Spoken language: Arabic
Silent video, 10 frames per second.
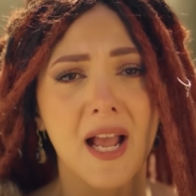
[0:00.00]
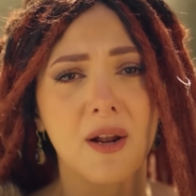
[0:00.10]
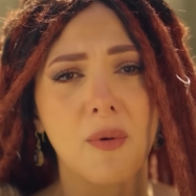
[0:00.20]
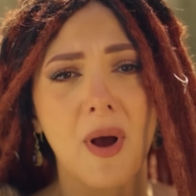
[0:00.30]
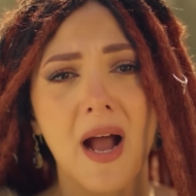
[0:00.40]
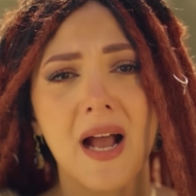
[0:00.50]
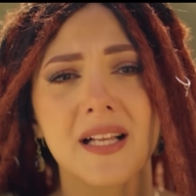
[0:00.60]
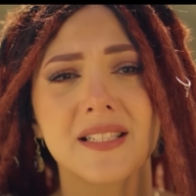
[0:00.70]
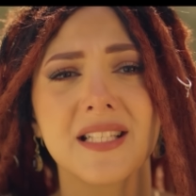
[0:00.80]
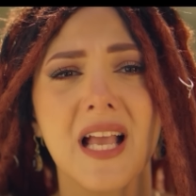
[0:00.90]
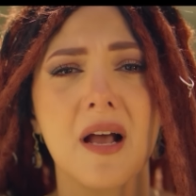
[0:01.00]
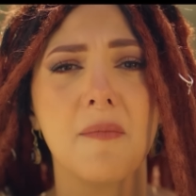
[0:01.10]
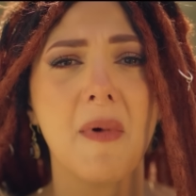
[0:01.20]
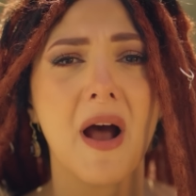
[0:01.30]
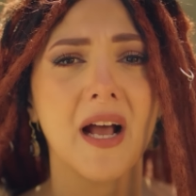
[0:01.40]
الواحد ياما
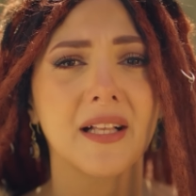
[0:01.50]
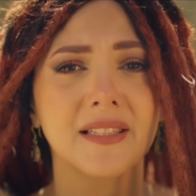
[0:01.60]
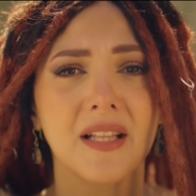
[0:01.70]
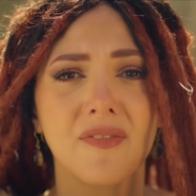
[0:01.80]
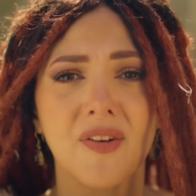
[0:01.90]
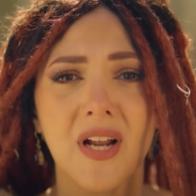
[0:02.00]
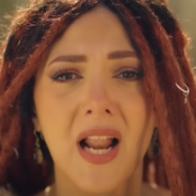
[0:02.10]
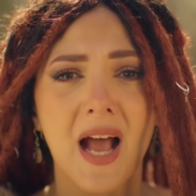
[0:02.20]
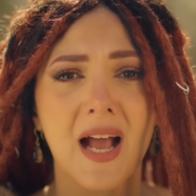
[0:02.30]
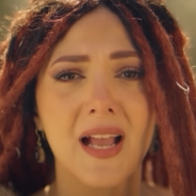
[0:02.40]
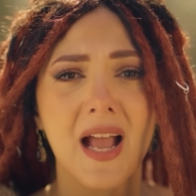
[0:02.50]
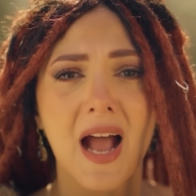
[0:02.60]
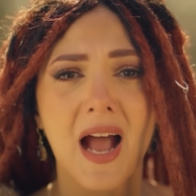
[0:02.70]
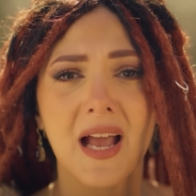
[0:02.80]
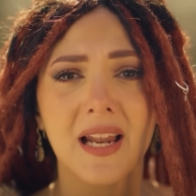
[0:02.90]
عدى في الحياة